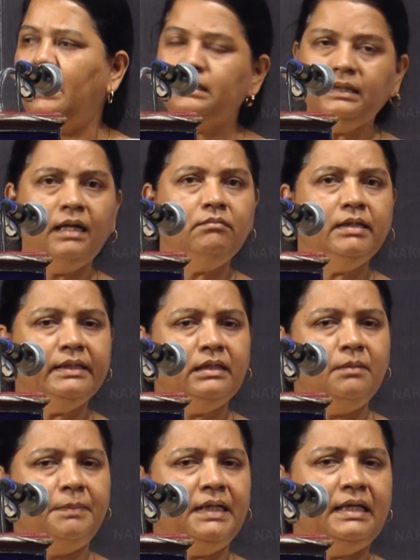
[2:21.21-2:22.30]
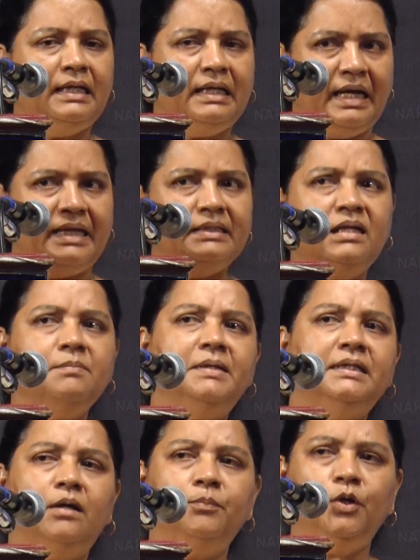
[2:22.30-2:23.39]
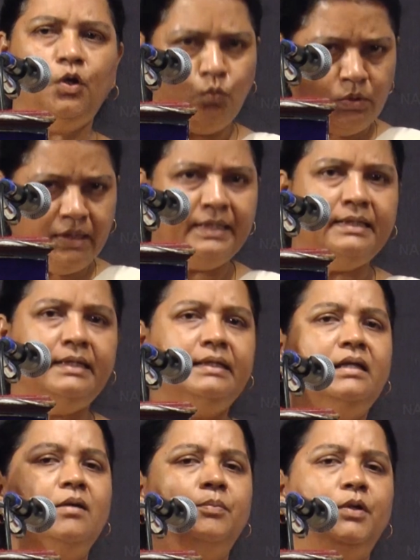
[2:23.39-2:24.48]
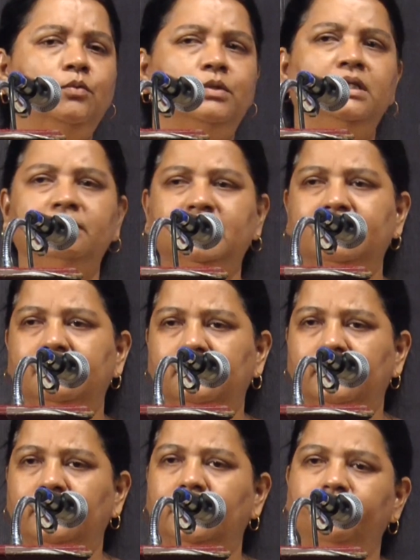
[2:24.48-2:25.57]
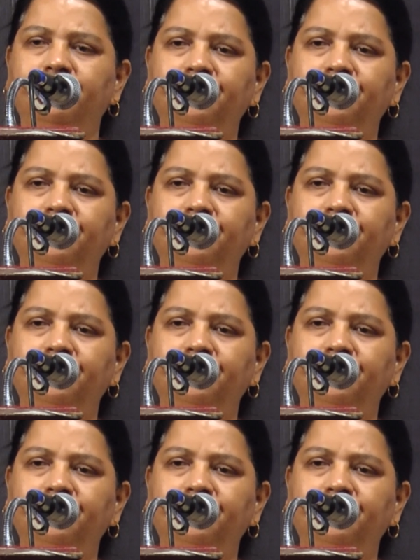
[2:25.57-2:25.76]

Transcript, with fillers: ஆந்திராவில் இருக்கிற பணக்காரன் ஹைதராபாத் அப்பல்லோ விட்டுட்டு இங்கே இருக்கிற அப்பல்லோவுக்கு தான் வந்துக்கிட்டு இருக்காங்க